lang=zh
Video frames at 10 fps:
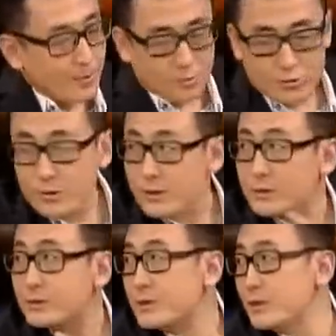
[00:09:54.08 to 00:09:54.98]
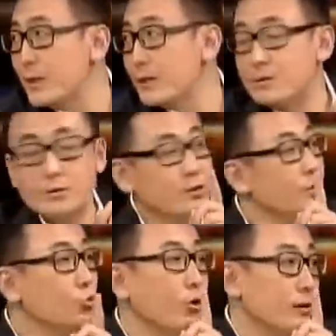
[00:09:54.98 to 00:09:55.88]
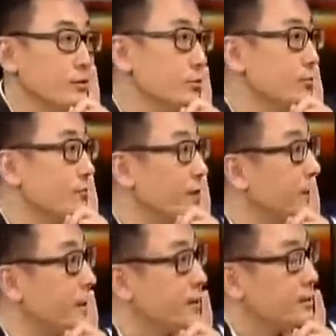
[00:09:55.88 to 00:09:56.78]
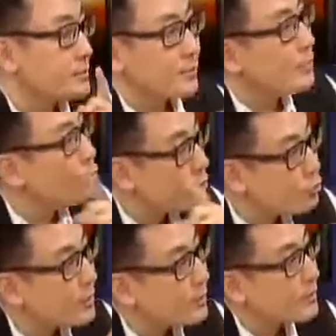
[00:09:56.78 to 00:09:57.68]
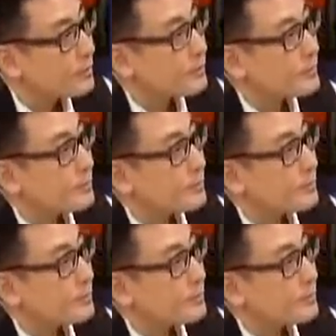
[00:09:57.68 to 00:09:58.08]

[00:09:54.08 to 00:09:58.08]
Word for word: 他们老说这个资金链就一断就完蛋，怎么会断呢？